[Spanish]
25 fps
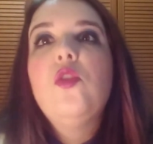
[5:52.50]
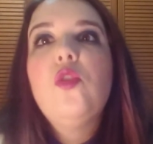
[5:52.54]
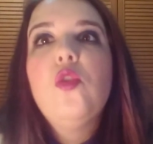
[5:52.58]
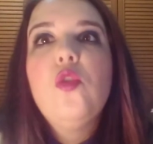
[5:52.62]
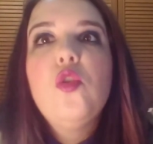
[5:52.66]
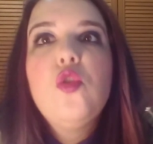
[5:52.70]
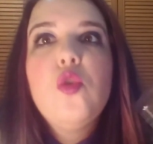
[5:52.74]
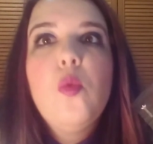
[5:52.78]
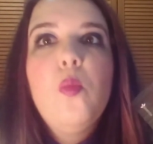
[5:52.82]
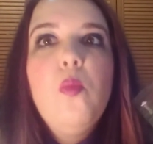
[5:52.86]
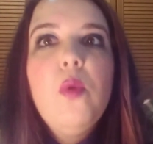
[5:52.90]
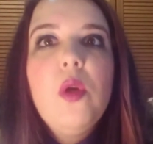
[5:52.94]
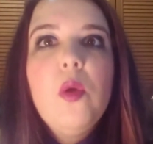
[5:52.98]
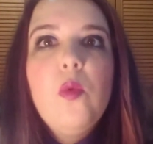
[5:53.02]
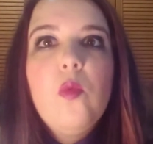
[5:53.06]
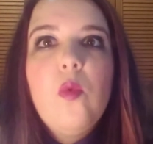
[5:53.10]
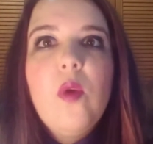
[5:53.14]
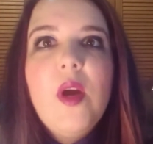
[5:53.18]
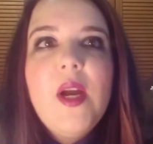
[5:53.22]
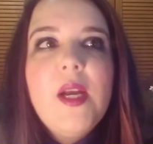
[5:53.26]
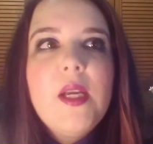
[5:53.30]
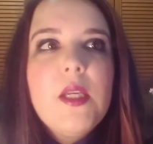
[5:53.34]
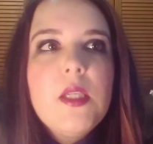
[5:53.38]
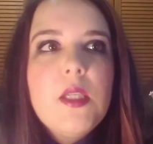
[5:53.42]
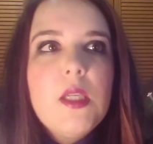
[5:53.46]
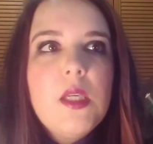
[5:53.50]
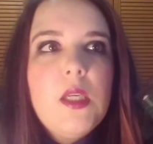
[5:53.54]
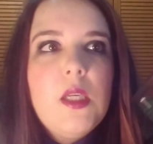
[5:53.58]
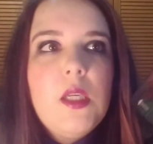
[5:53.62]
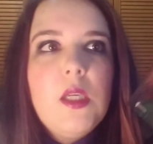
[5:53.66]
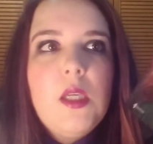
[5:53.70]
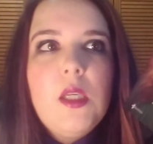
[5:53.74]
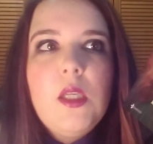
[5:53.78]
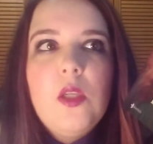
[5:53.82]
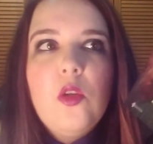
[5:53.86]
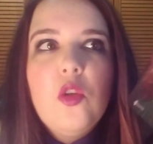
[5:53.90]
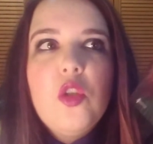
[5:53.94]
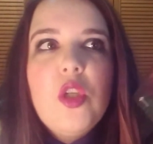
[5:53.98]
y todo son muy guays
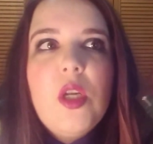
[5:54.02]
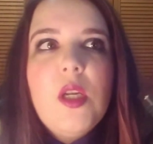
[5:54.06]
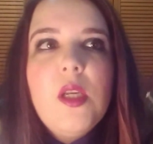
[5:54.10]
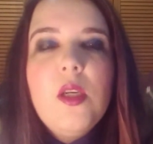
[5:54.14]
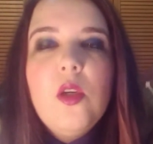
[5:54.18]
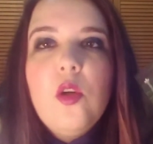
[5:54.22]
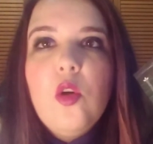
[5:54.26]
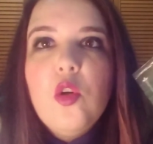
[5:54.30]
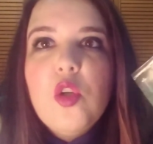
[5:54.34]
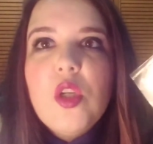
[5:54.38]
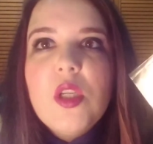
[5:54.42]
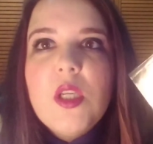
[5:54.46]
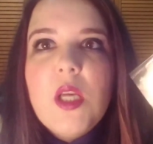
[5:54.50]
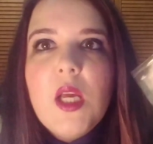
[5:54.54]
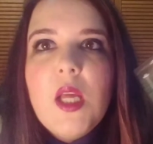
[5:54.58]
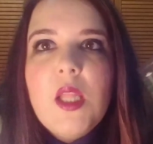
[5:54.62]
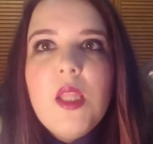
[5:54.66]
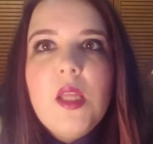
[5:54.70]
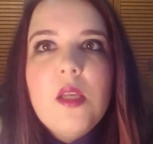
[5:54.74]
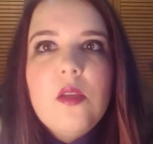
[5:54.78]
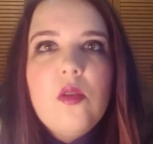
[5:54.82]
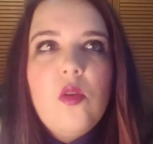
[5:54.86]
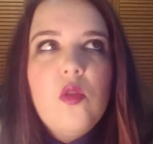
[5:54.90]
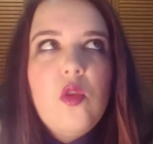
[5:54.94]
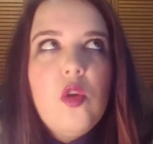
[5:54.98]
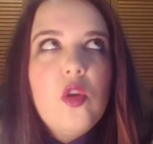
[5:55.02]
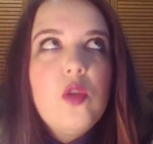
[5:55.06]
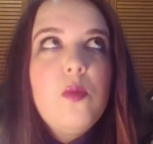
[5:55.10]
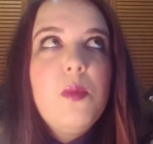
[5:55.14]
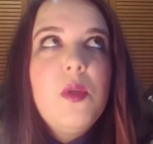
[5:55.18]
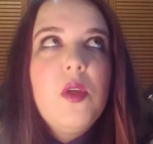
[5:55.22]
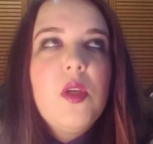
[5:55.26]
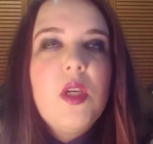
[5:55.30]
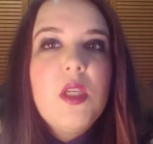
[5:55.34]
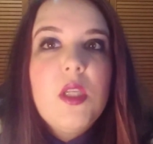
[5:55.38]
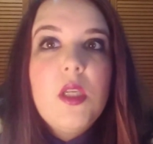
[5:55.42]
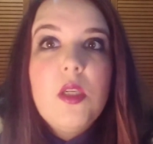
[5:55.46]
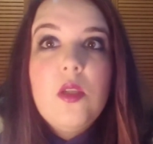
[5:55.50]
y no salen cosas que dices, oh Dios
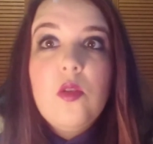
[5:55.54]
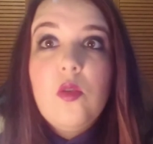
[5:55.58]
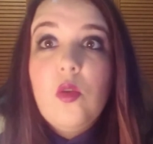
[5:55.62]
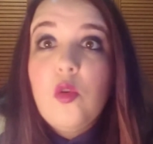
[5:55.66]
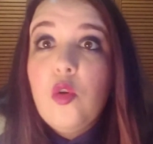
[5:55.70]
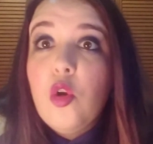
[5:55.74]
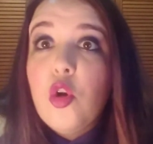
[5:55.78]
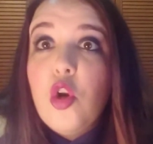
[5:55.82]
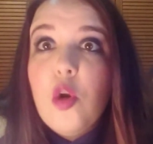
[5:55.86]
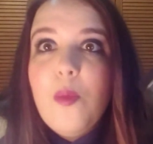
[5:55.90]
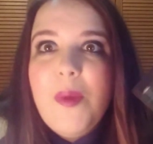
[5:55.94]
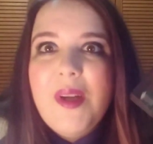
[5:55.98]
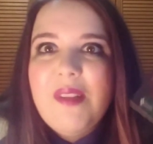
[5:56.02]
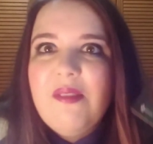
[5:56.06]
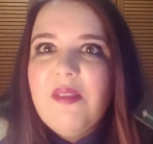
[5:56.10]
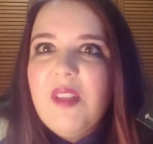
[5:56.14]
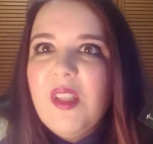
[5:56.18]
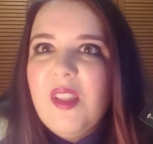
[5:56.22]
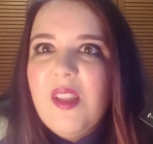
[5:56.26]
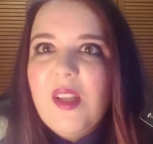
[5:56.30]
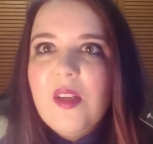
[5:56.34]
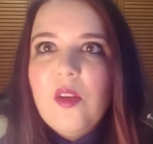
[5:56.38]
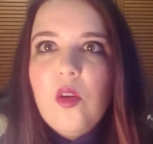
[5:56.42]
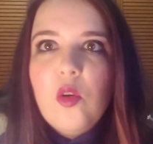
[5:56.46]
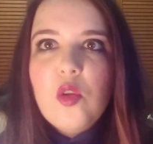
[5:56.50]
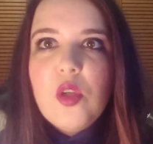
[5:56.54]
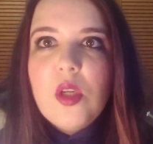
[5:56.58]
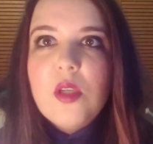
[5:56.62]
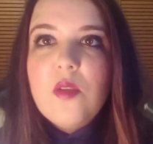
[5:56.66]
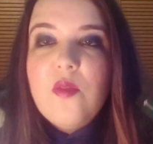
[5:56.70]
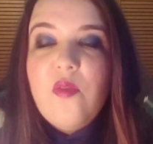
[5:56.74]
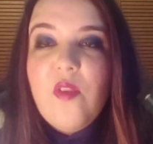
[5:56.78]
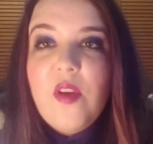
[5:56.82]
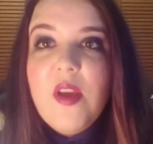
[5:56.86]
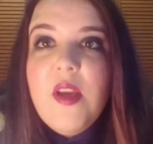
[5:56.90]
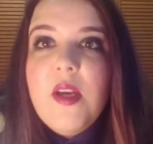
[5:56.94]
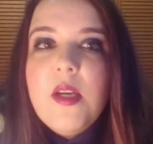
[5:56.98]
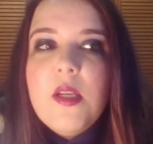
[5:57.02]
mío, ¿qué es esto? No romantizan
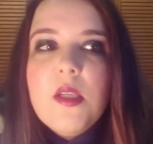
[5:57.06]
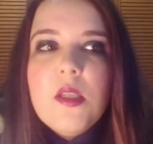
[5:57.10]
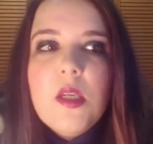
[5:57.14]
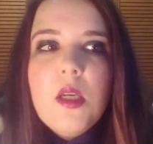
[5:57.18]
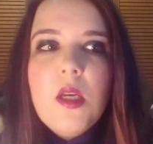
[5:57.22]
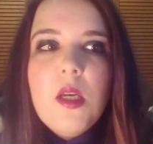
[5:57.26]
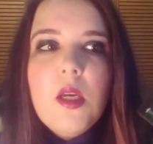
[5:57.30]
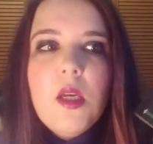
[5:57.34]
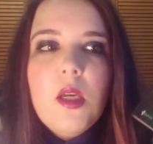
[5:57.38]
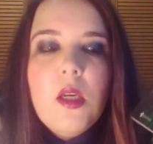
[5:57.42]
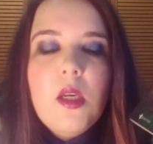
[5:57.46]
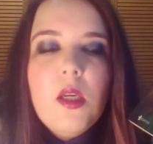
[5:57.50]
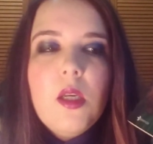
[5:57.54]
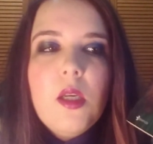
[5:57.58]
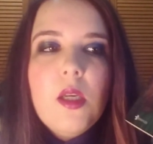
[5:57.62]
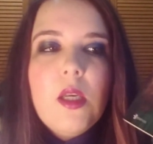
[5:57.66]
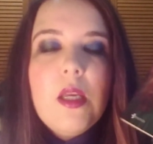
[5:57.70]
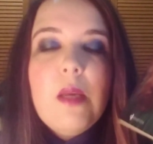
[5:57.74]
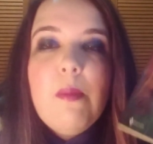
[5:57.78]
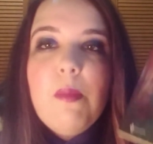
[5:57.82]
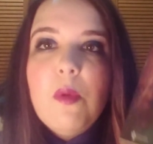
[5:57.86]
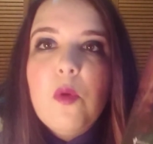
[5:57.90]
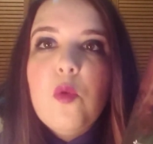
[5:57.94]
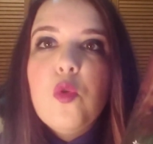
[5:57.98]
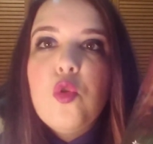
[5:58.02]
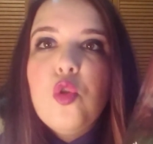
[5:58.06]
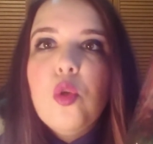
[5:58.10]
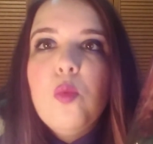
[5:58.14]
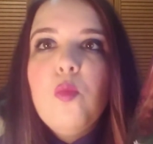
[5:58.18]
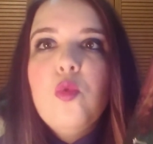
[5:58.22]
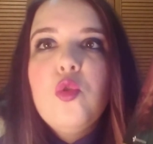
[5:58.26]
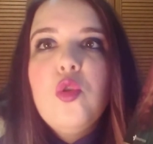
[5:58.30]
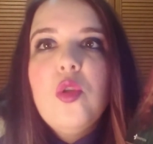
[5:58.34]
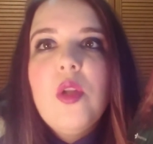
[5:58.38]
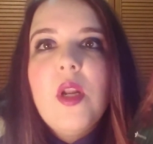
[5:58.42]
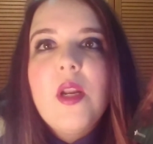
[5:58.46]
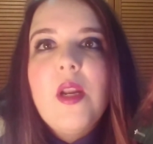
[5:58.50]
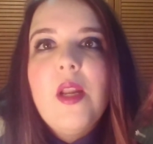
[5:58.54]
cosas feas y me gustó
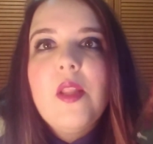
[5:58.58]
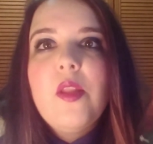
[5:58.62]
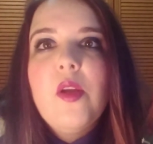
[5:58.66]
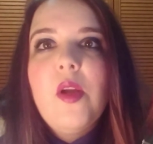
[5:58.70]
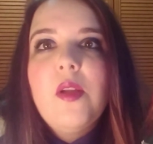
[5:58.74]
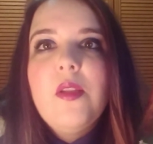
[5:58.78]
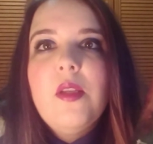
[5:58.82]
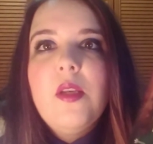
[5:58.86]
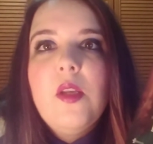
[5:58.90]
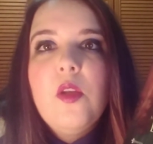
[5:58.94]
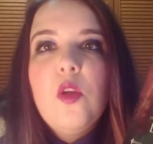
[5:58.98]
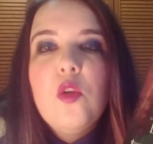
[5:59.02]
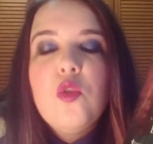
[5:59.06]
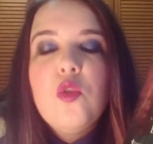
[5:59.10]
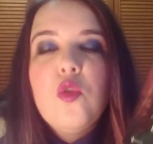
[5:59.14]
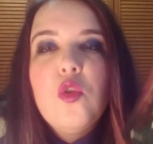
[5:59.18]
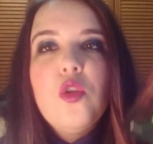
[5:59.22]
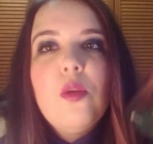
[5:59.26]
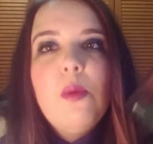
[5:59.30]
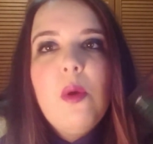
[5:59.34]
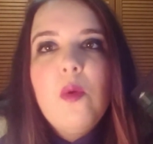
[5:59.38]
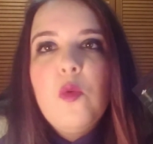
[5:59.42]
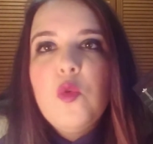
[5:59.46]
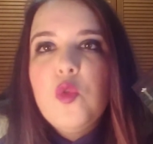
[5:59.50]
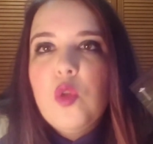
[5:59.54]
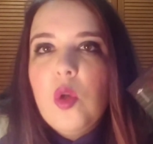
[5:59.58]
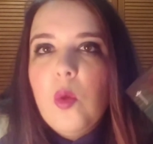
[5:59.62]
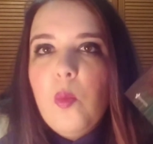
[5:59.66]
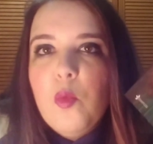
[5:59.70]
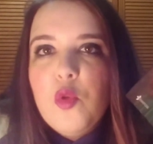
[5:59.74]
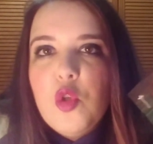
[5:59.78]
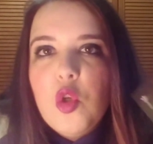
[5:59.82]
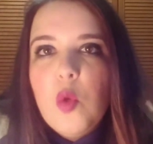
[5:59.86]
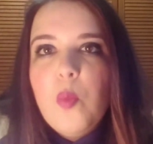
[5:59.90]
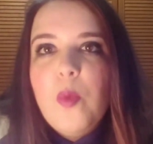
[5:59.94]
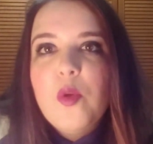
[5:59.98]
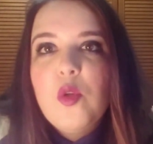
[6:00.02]
mucho la relación que tienen ellos dos y me gustaron mucho los